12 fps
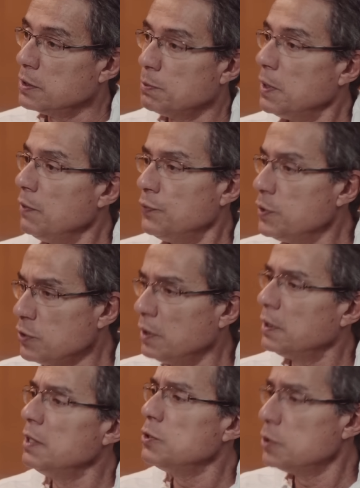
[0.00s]
Esse
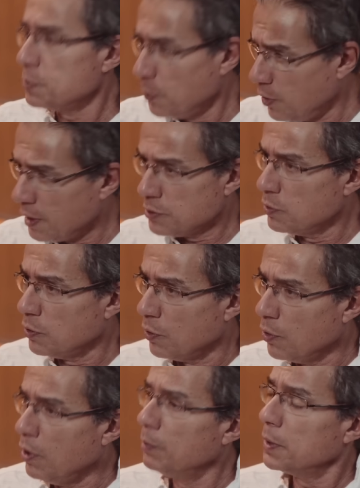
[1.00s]
benefício é desde exploração
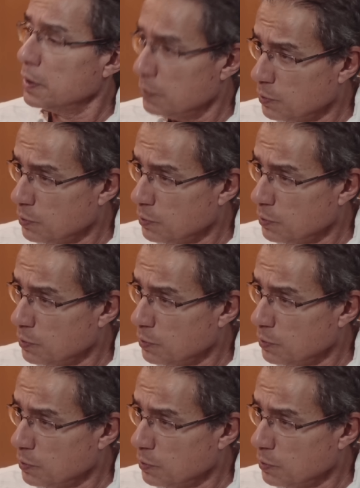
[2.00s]
econômica,